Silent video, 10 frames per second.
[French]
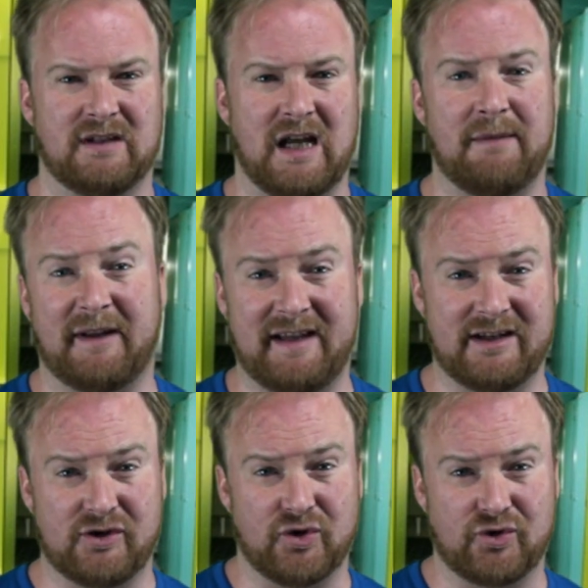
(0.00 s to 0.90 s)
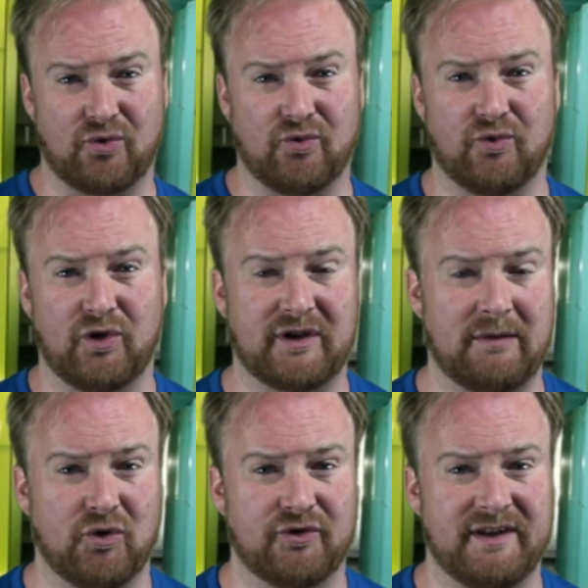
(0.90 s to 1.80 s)
Elle prétexte que son
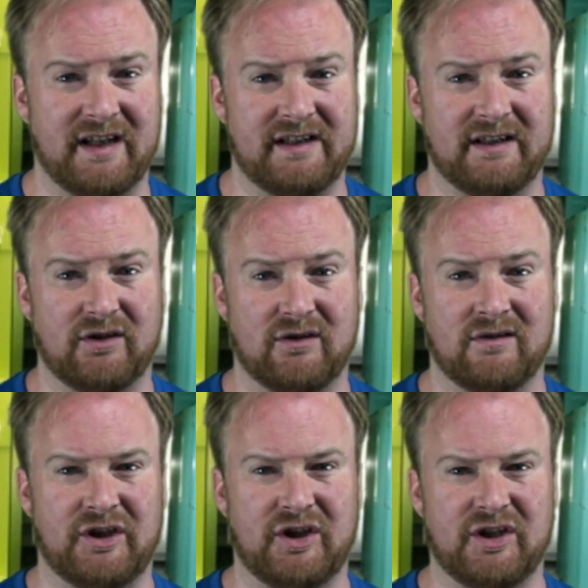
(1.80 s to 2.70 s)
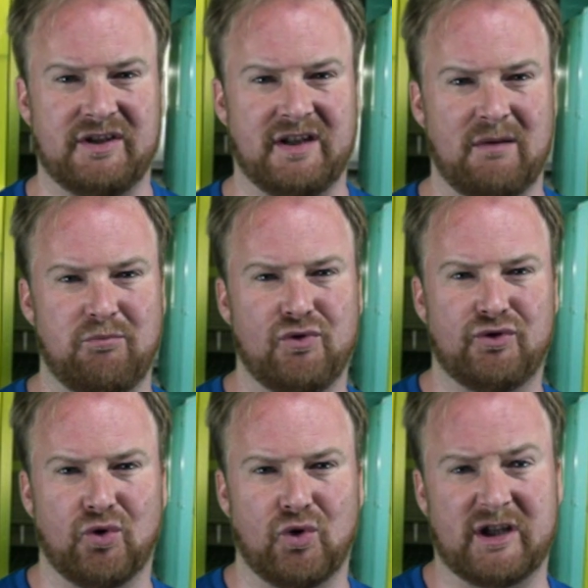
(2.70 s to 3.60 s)
entraînement ces derniers temps était destiné
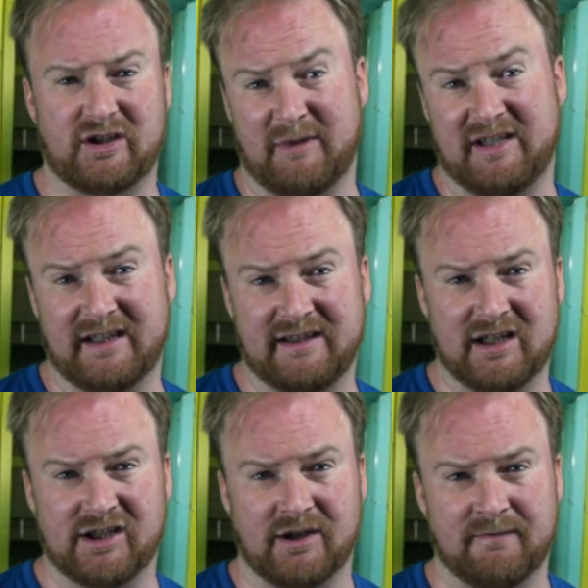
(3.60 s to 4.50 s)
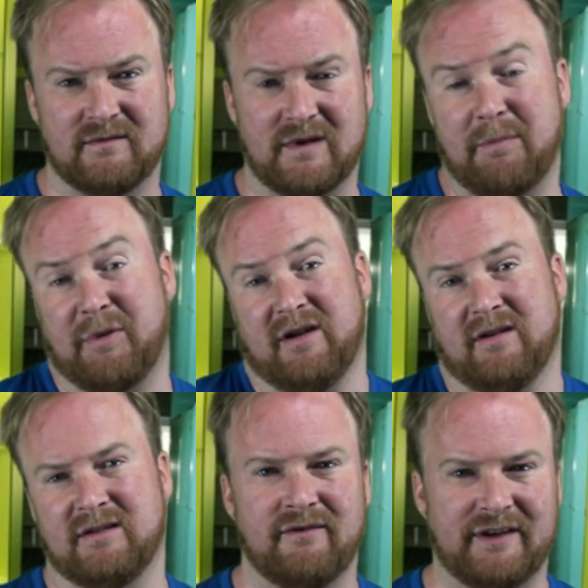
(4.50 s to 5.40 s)
plus aux 400 mètres 4 nages
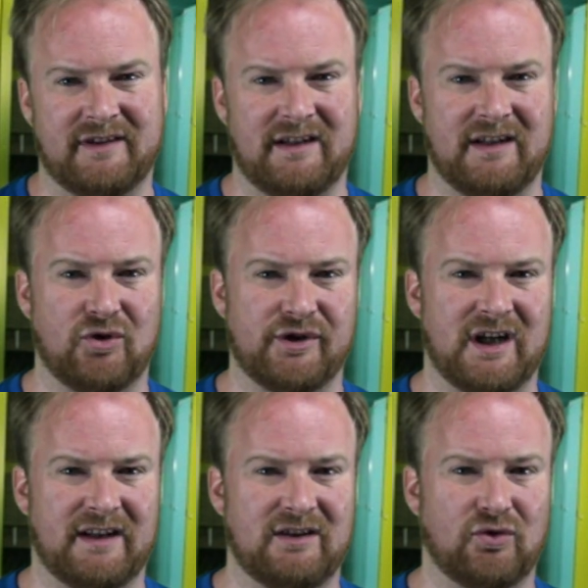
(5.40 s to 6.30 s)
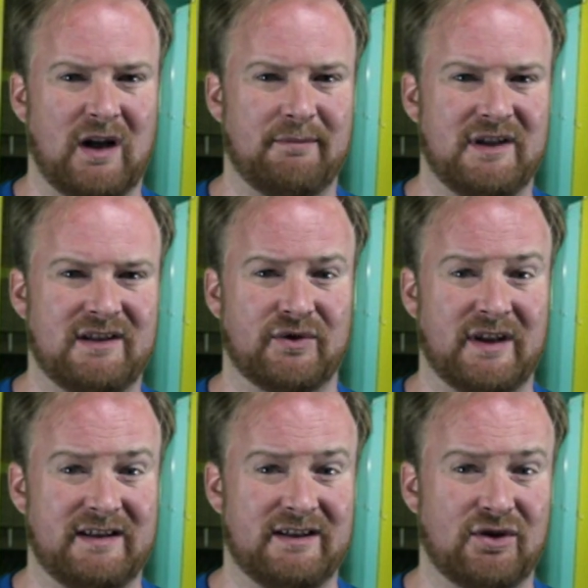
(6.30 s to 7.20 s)
après, va-t-elle décrocher un titre olympique sur
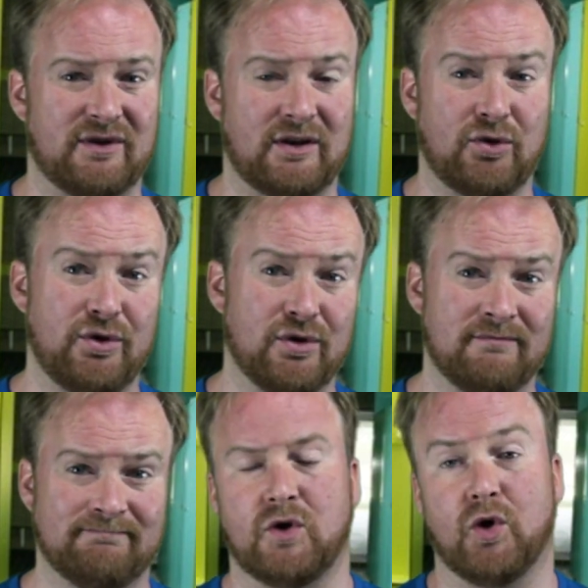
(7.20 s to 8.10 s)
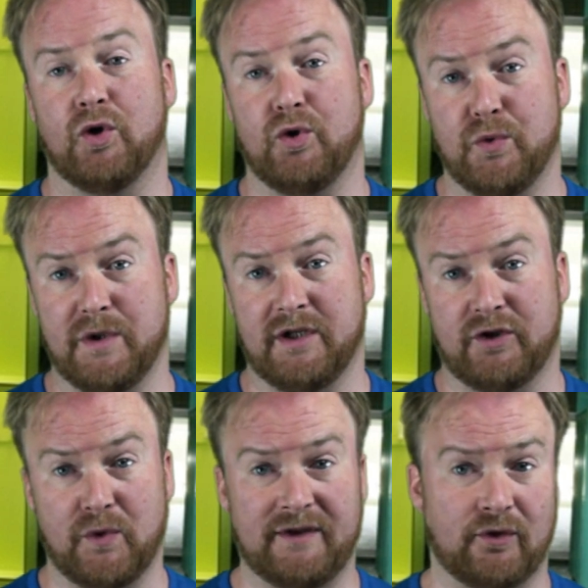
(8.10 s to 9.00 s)
cette distance à Tokyo On le lui
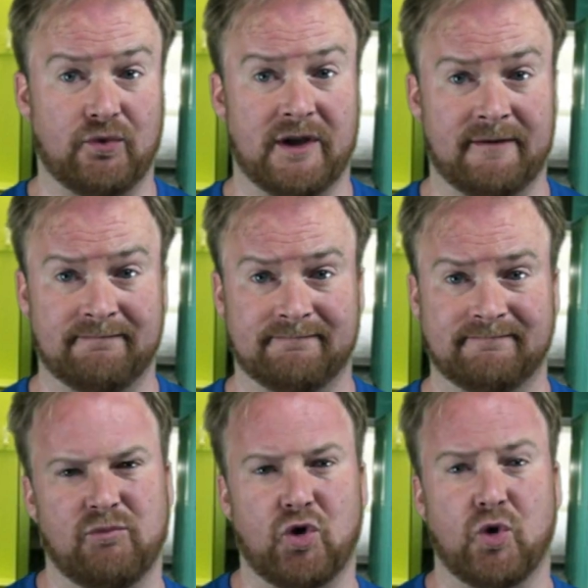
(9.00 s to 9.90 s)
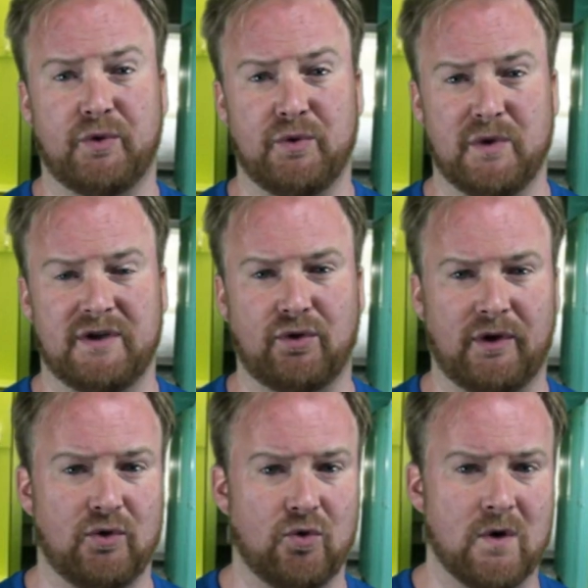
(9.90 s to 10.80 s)
souhaite en tout cas. Pour continuer sur
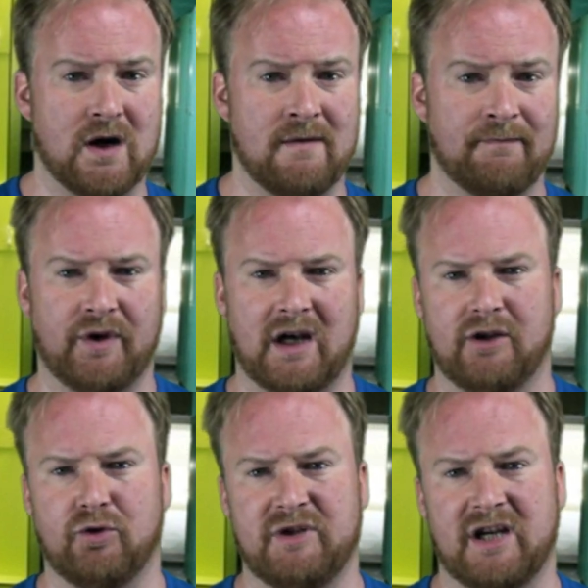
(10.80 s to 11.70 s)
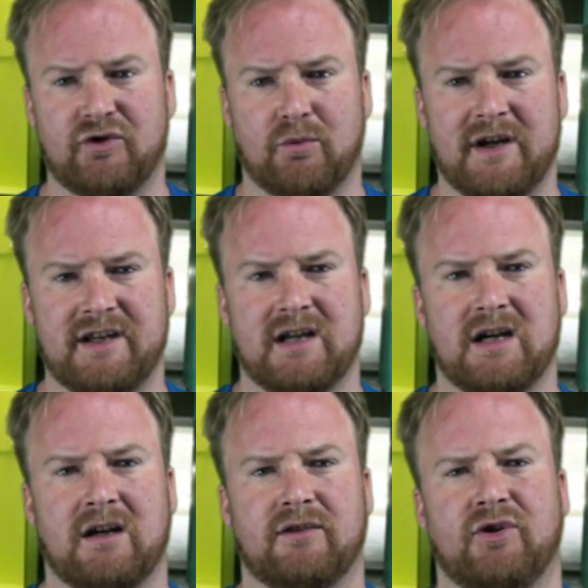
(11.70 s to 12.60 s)
les Hongrois, on a la domination
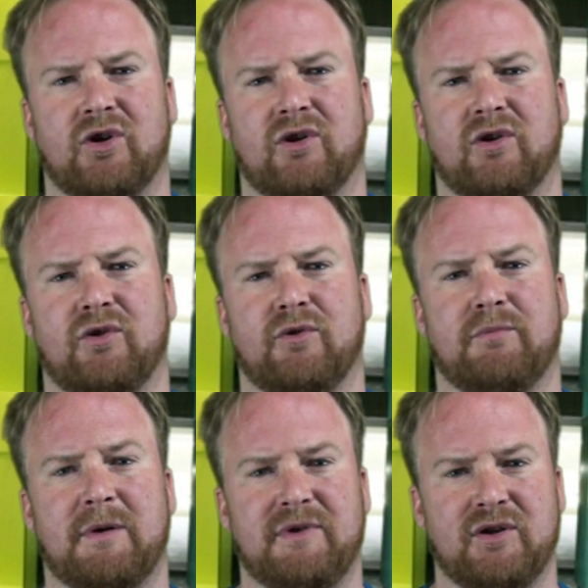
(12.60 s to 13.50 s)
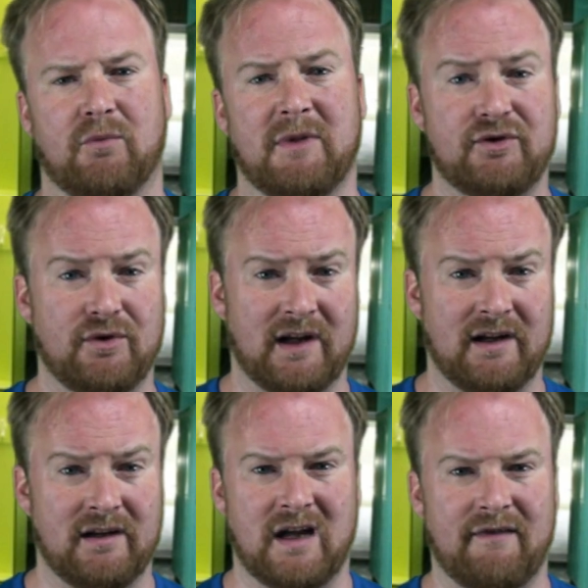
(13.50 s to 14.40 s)
magyar dans le papillon
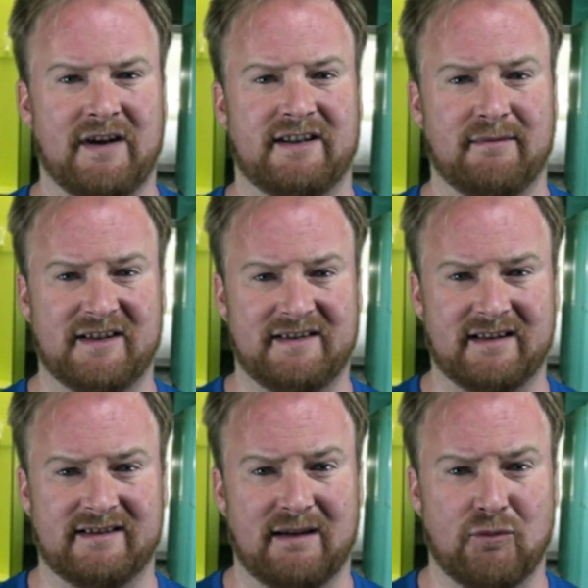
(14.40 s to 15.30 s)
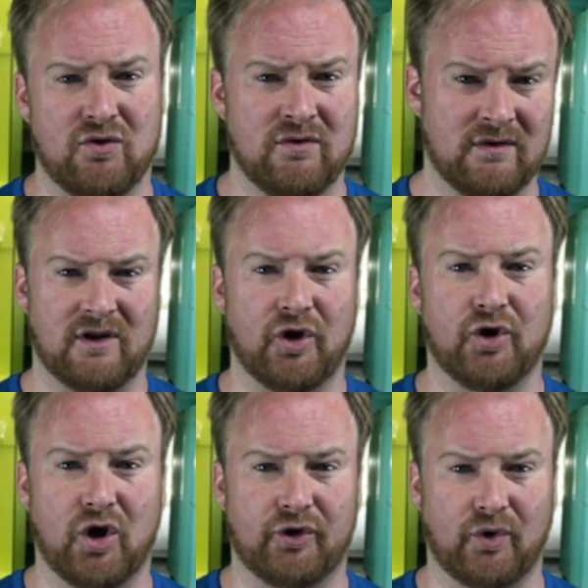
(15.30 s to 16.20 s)
masculin, avec Sébastien Zabo, en
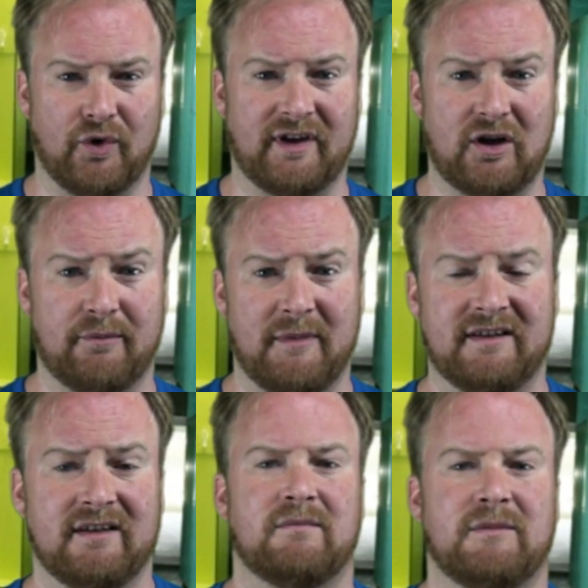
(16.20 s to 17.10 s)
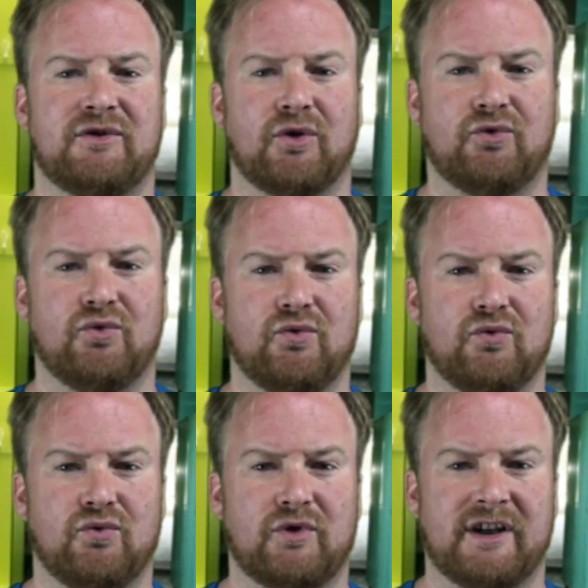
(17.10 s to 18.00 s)
or sur le 50 mètres, mais surtout